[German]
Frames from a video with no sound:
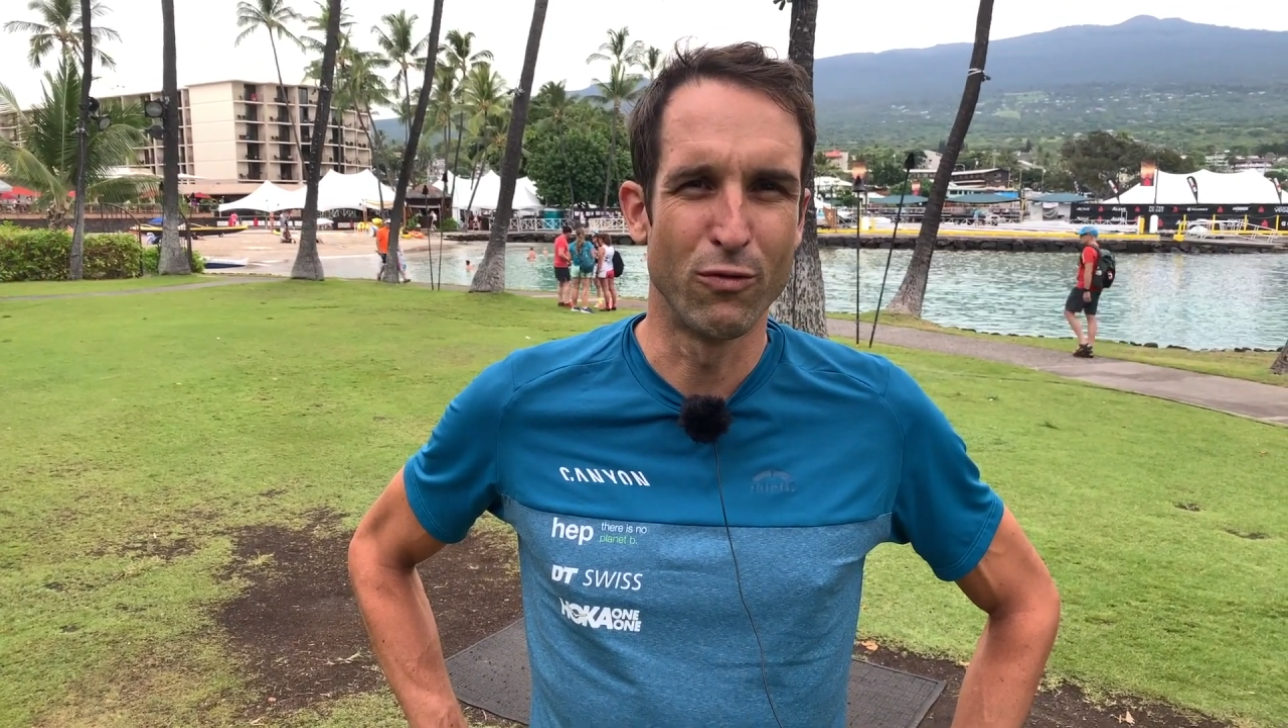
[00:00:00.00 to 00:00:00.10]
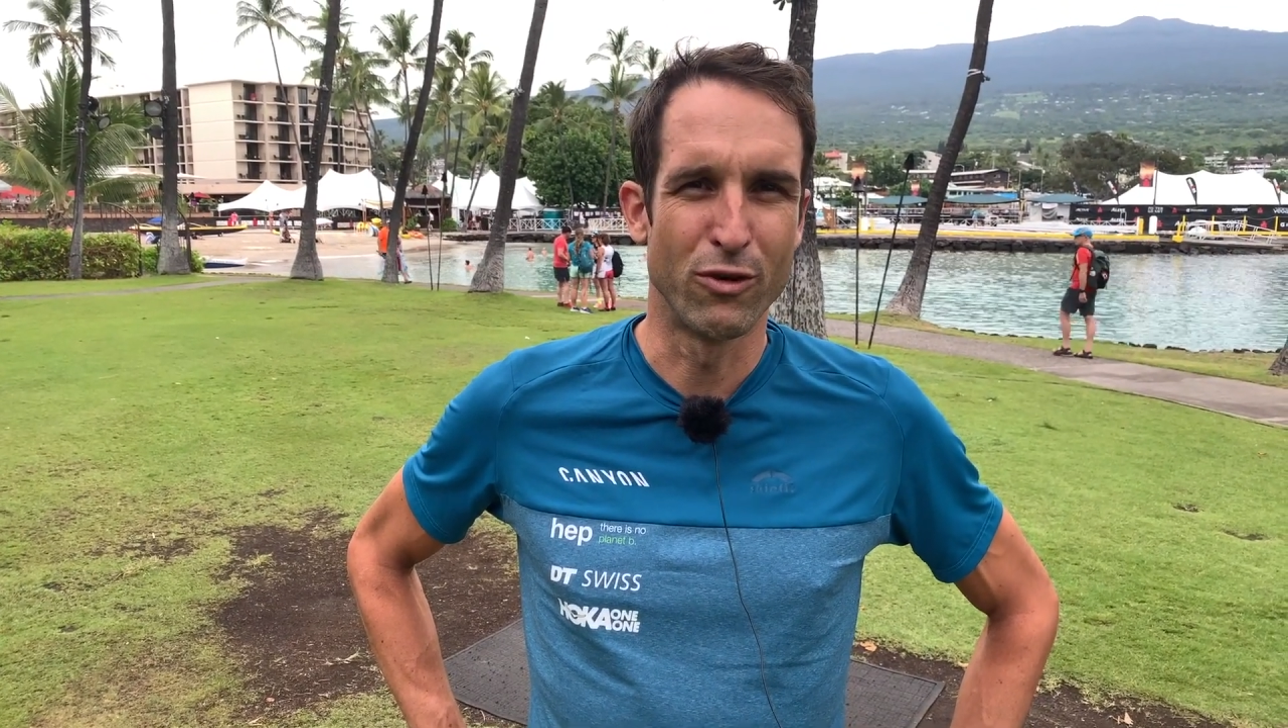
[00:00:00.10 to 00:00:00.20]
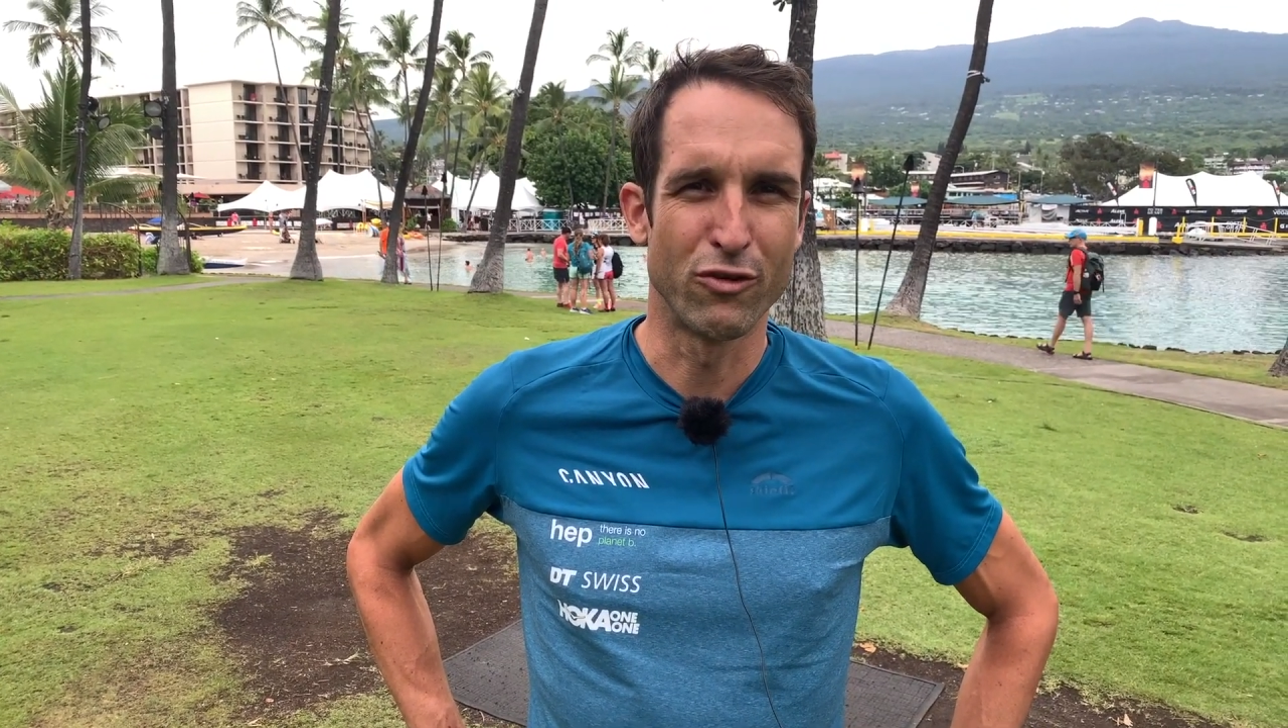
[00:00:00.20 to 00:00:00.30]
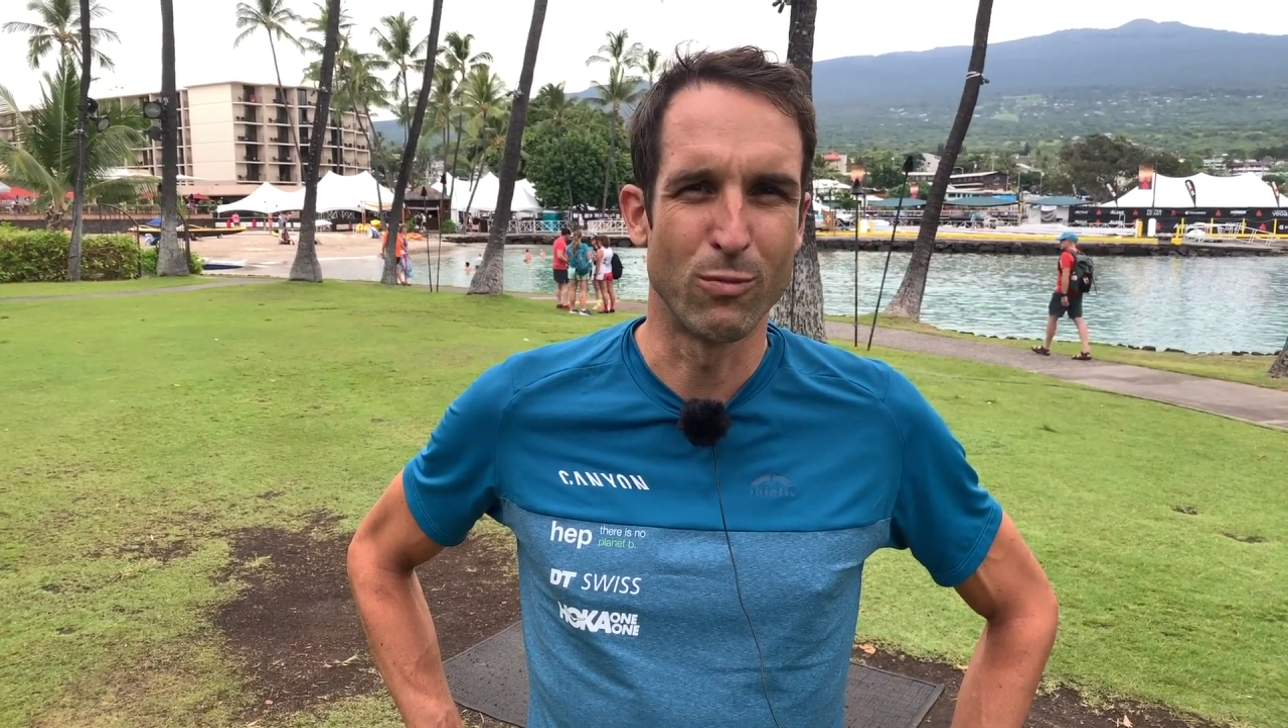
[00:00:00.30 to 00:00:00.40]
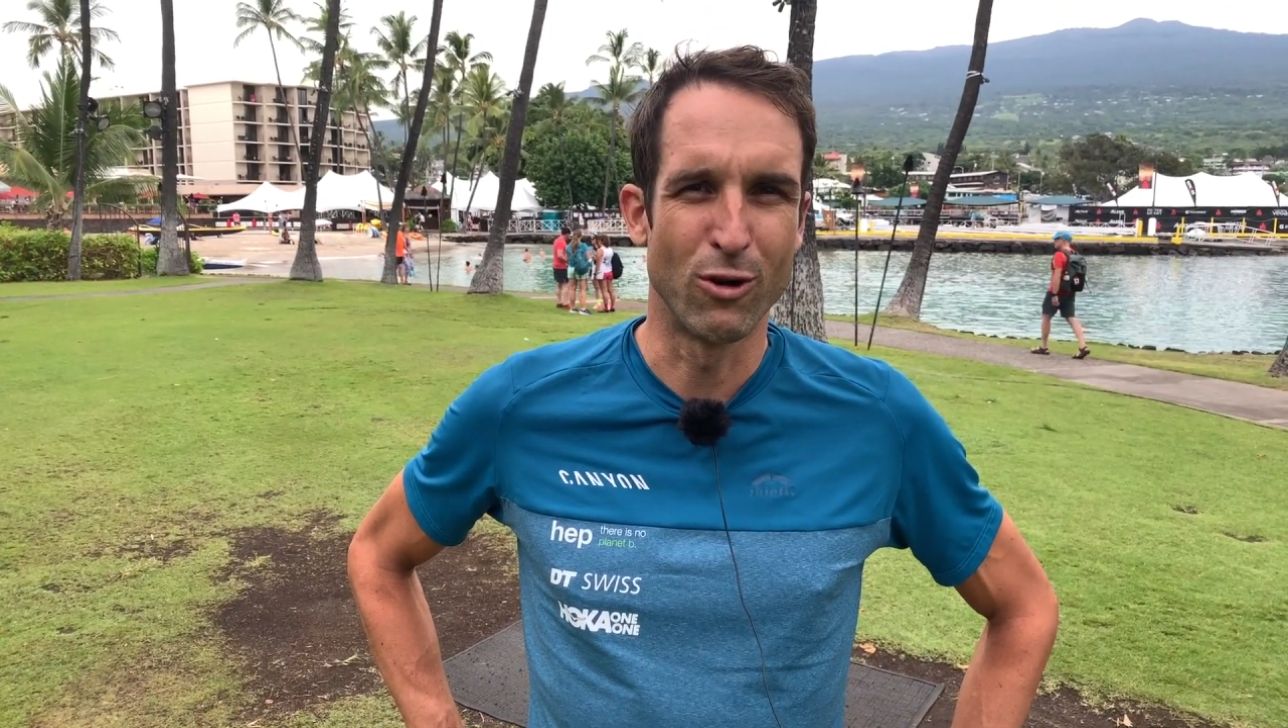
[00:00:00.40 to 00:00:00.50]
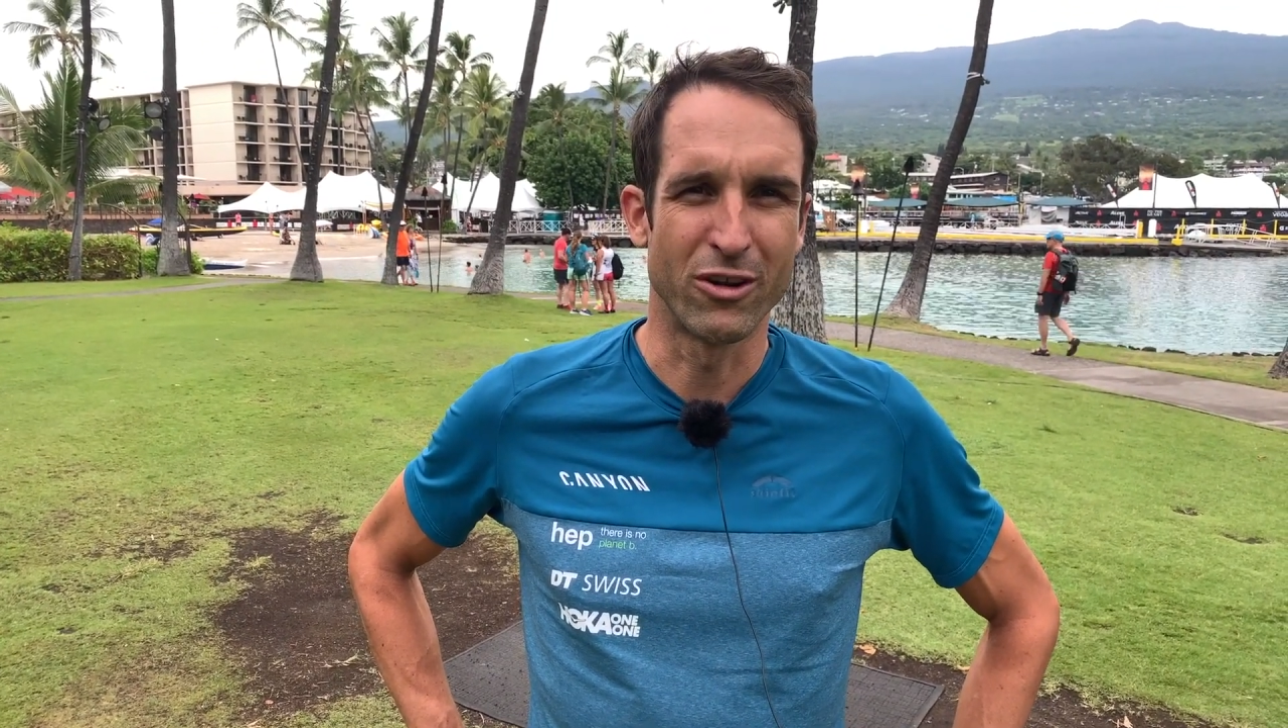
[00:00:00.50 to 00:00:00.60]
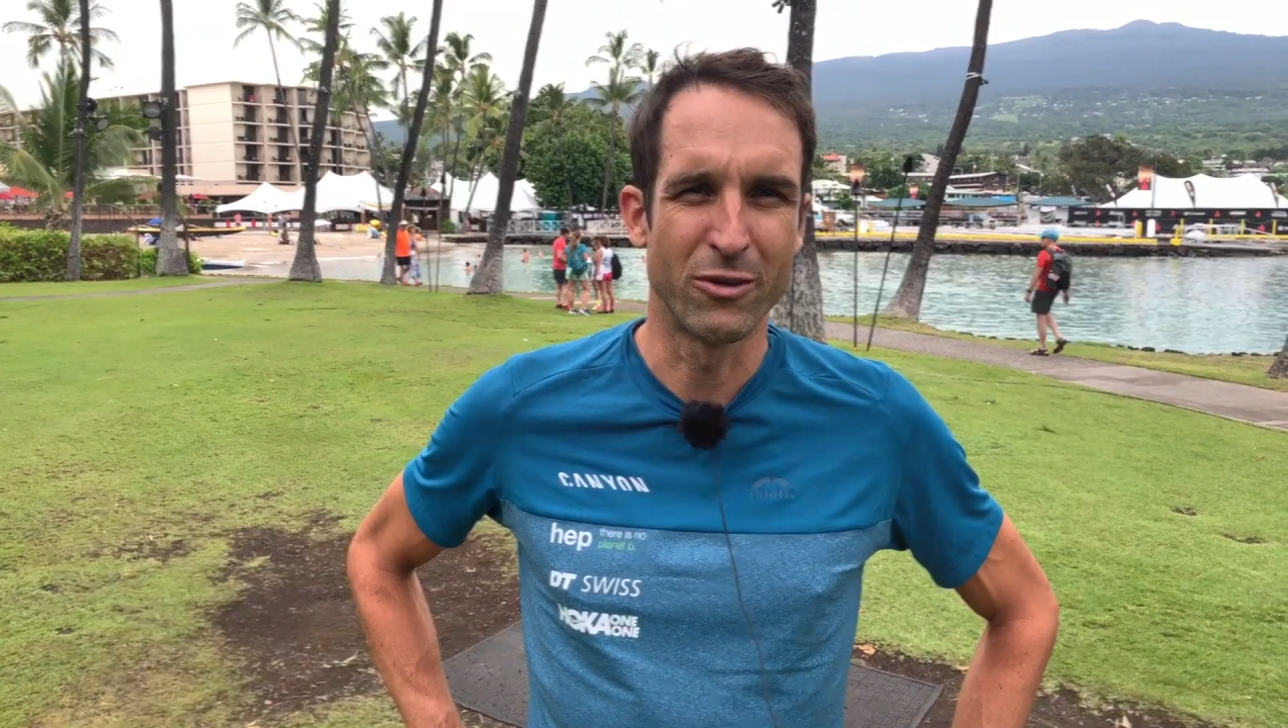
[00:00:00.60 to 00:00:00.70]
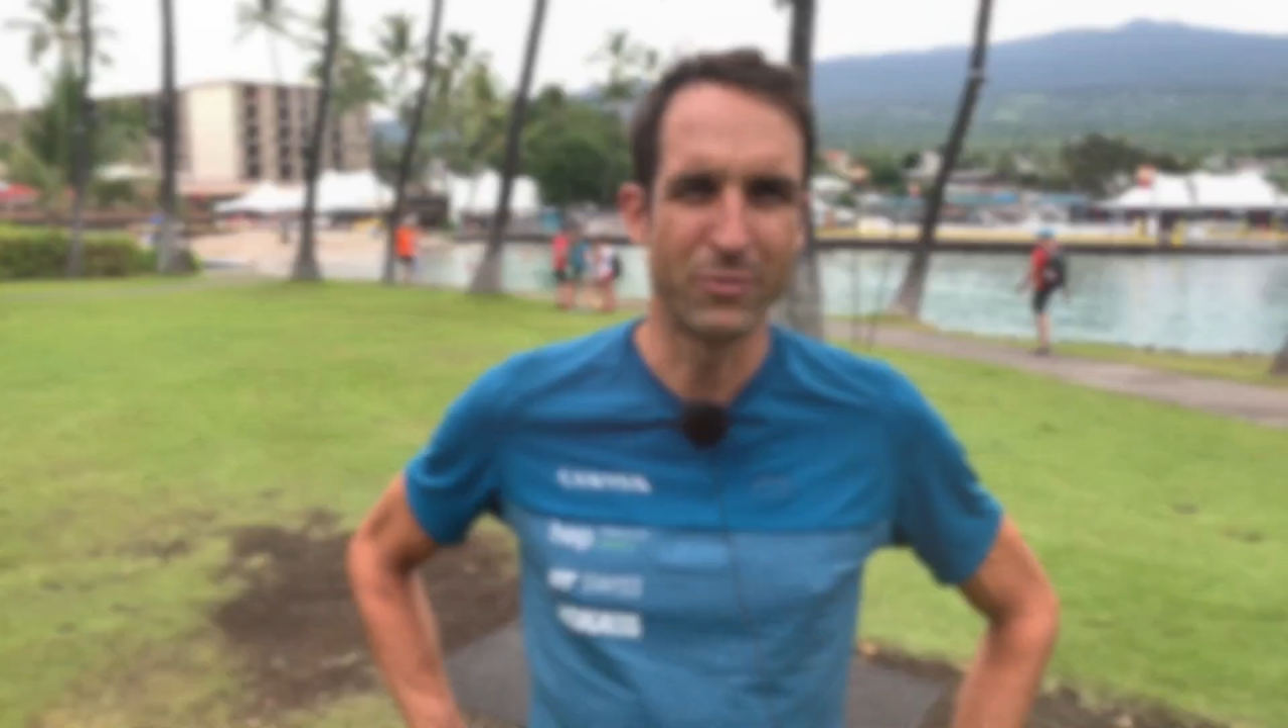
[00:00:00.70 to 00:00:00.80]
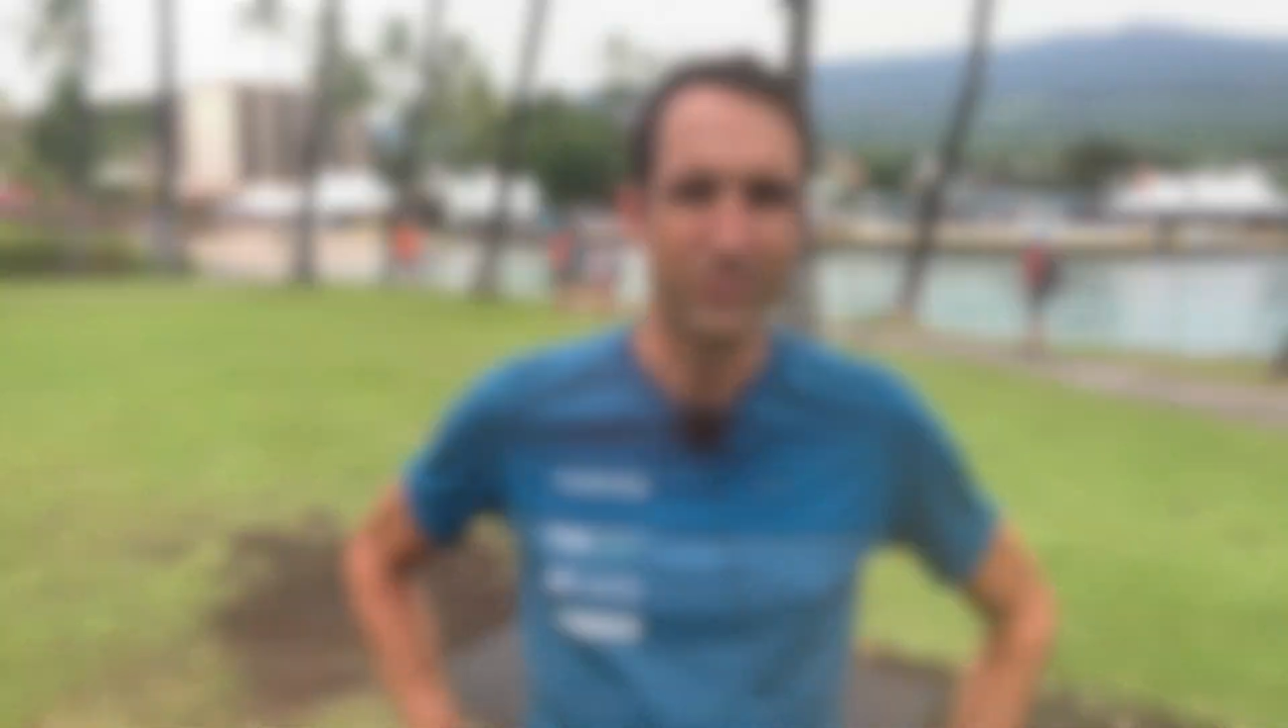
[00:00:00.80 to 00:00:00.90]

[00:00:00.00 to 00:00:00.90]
für den Sport.